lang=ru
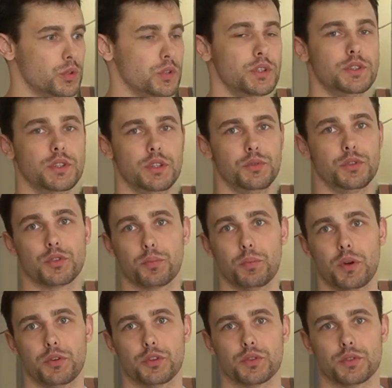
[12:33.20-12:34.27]
чуть ли не телевизор
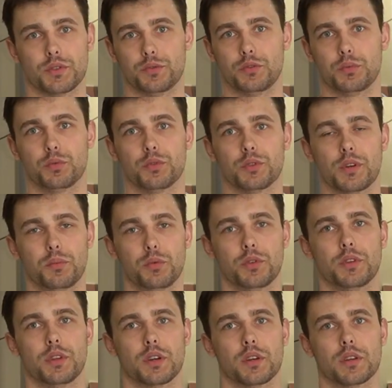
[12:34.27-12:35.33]
повешать, и все будет
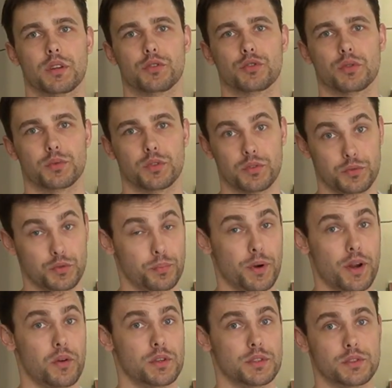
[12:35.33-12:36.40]
работать так, как должно быть, если все
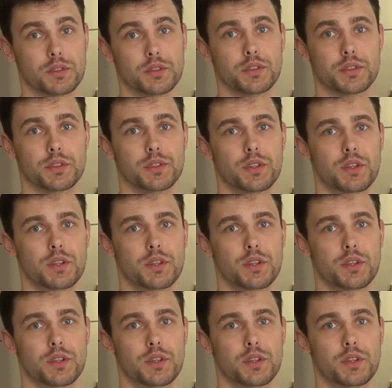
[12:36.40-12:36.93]
правильно сделать.